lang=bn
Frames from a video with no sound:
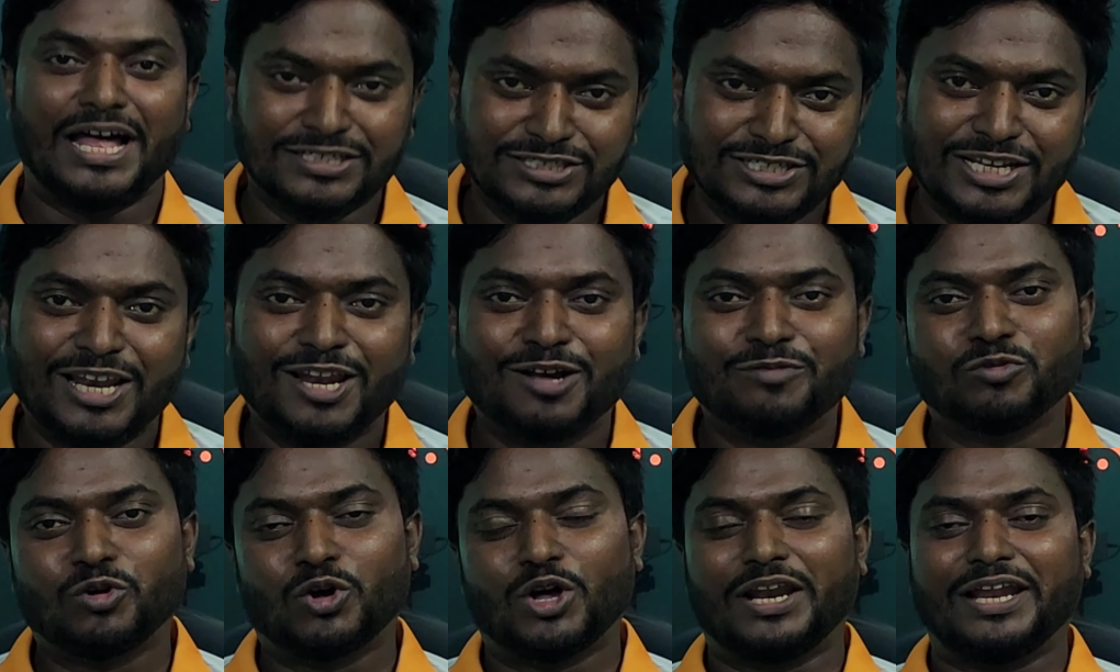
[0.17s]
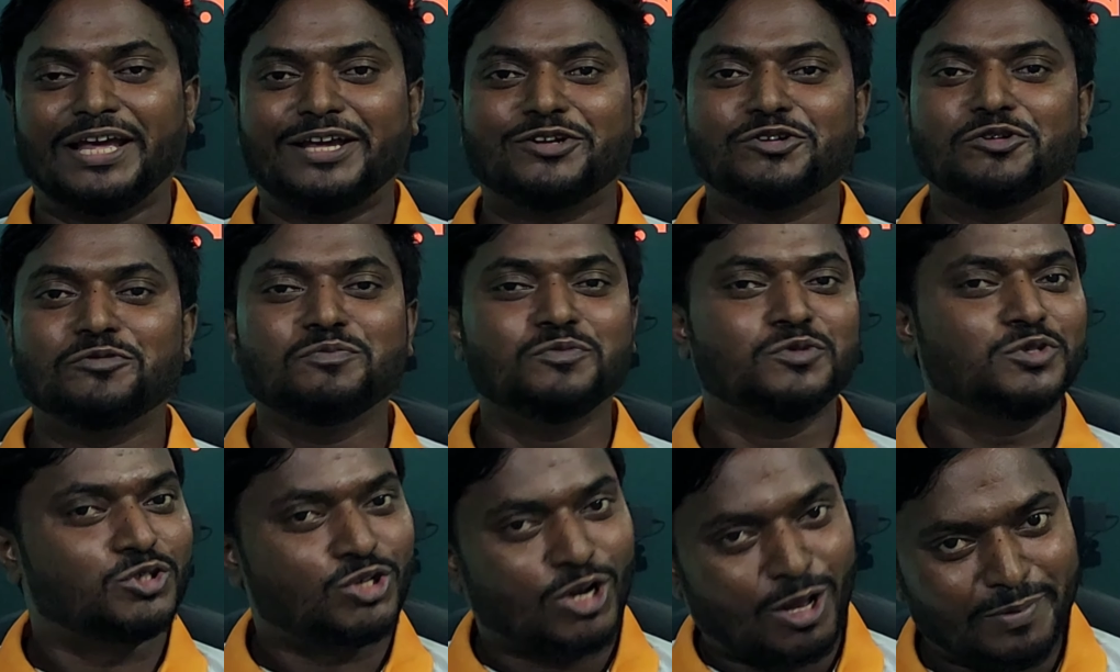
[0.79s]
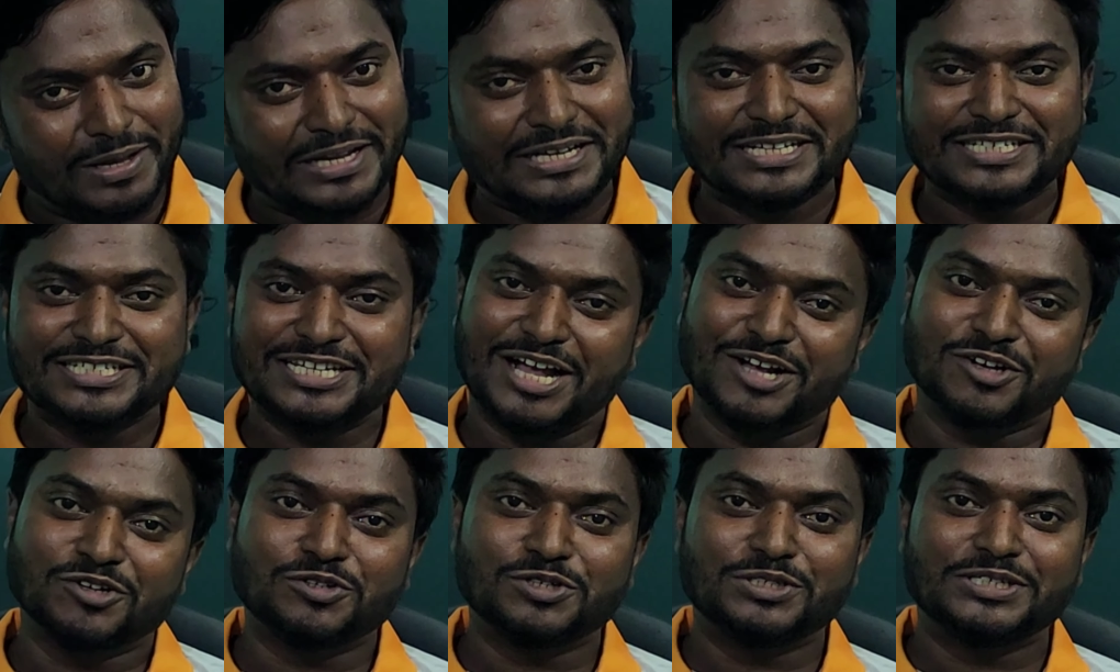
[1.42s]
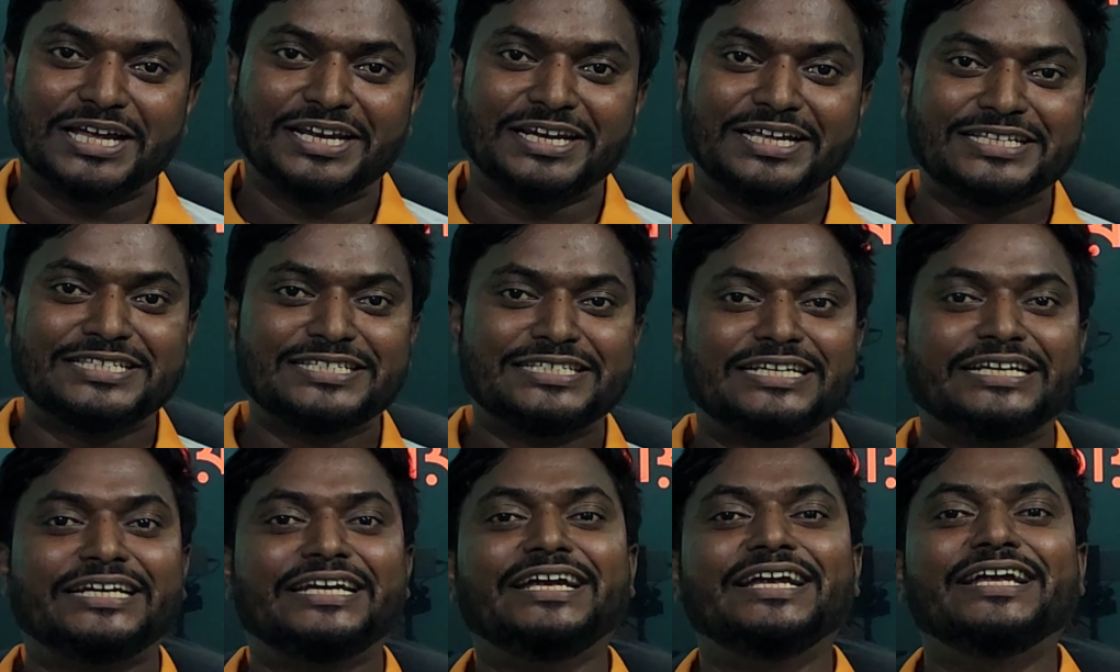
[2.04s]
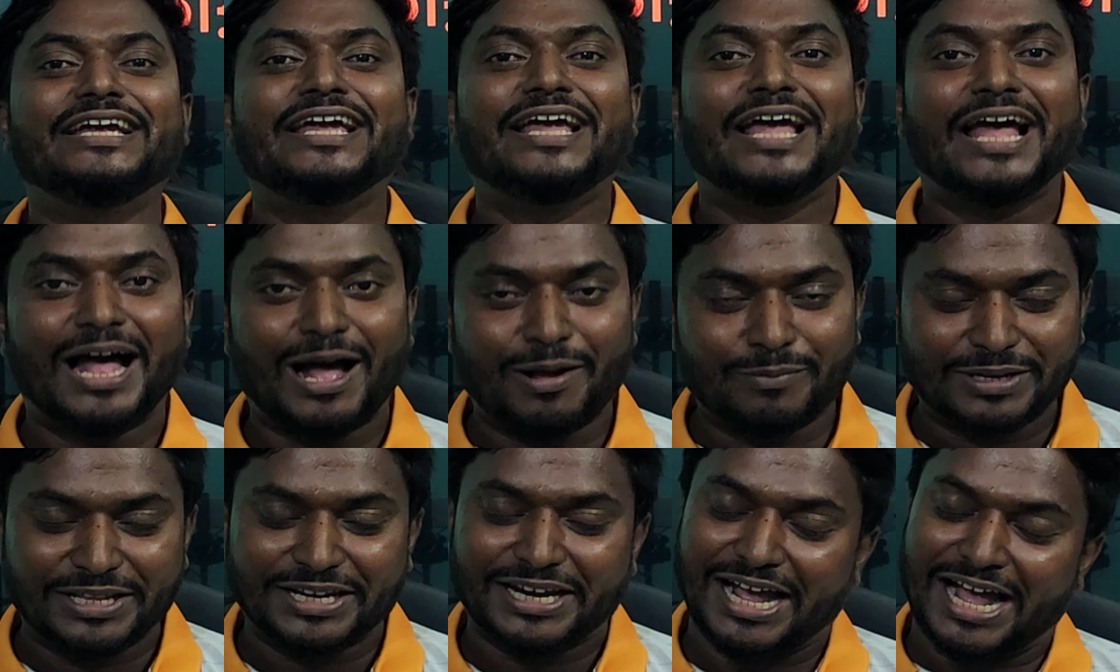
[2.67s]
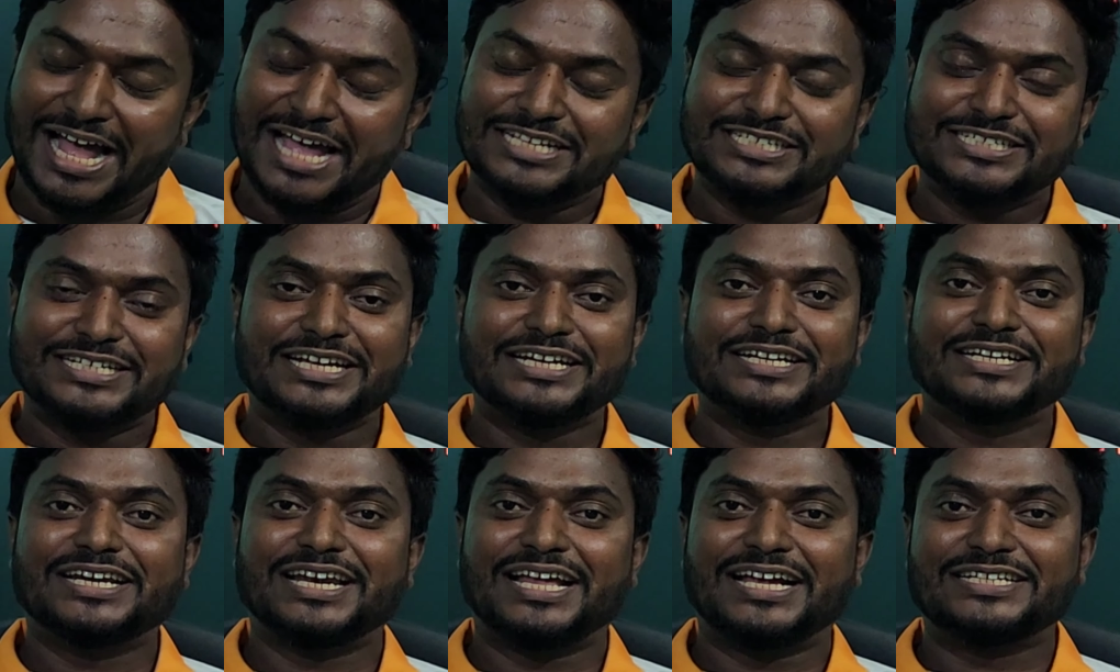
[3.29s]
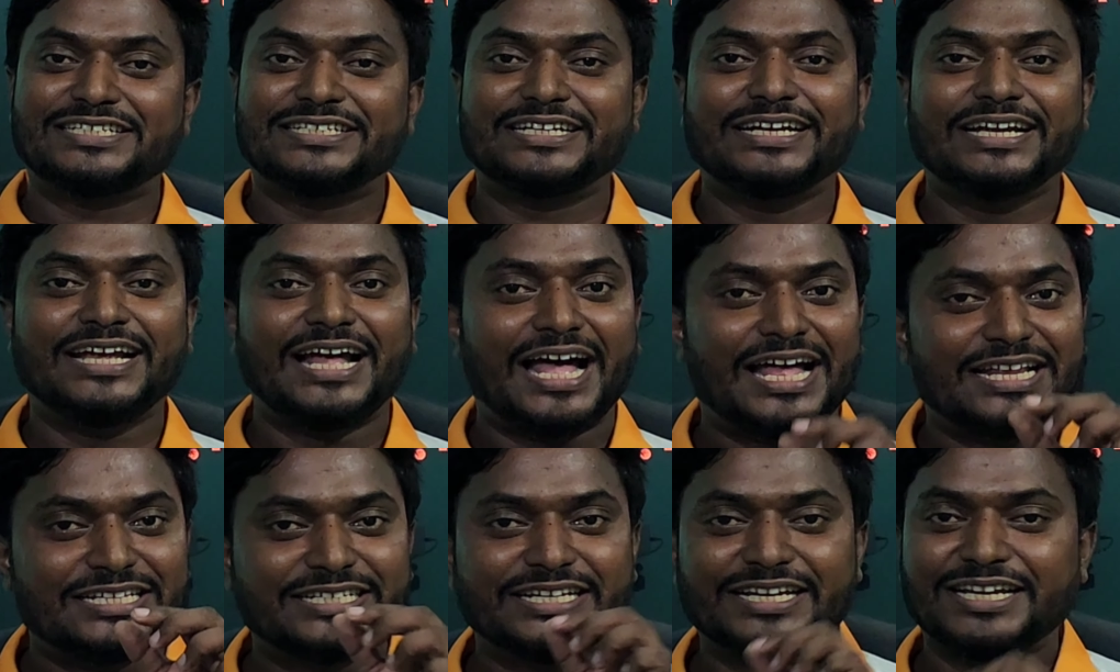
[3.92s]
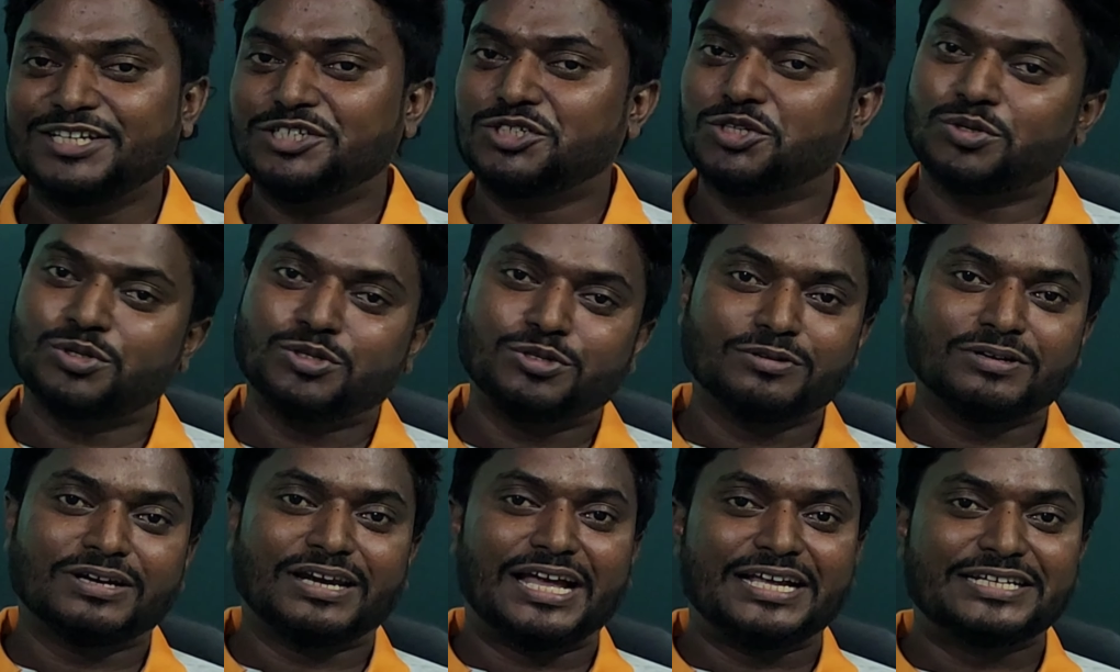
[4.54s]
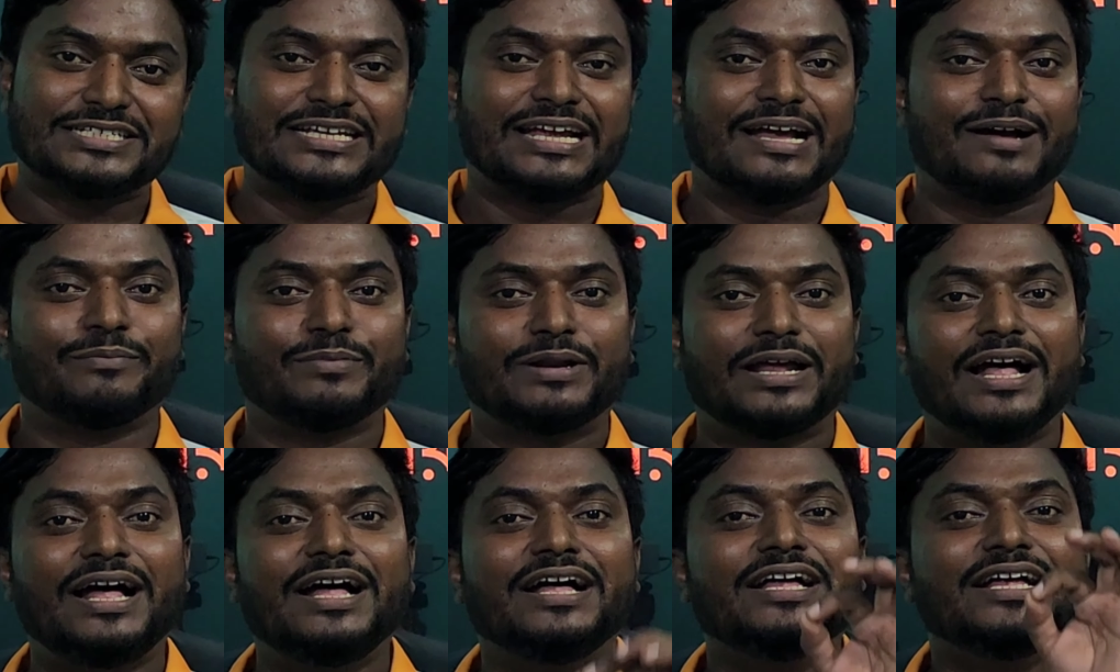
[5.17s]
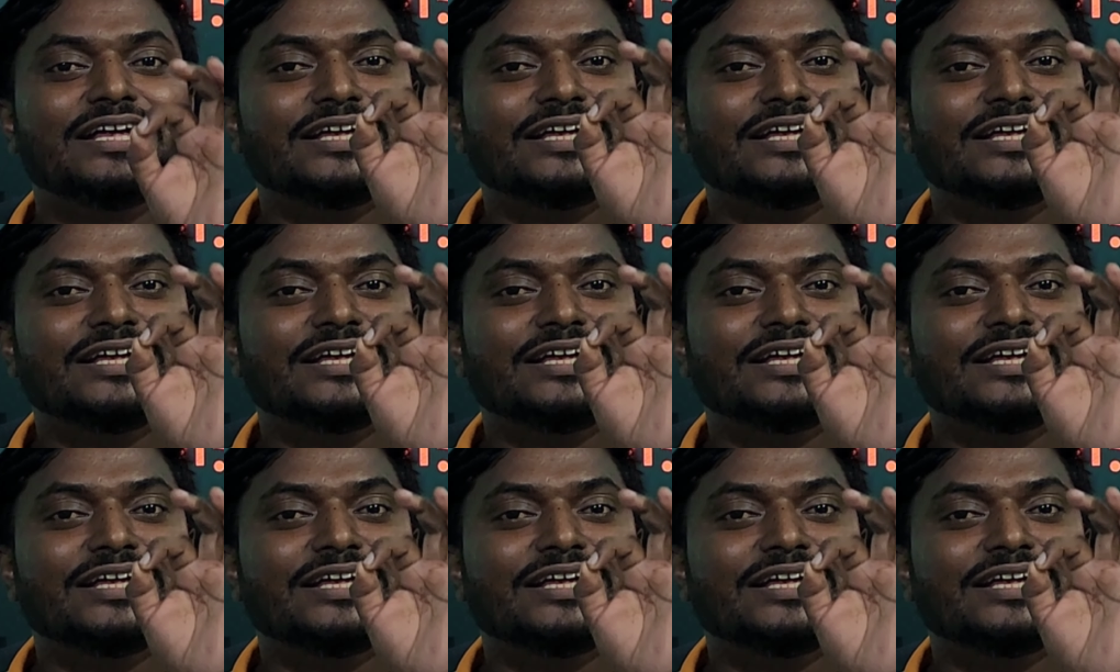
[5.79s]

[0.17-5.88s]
আসসালামু আলাইকুম সবাইকে স্বাগত জানাচ্ছি আমাদের আজকের ক্লাসে আজকের এই ছোট্ট ক্লাসে আমরা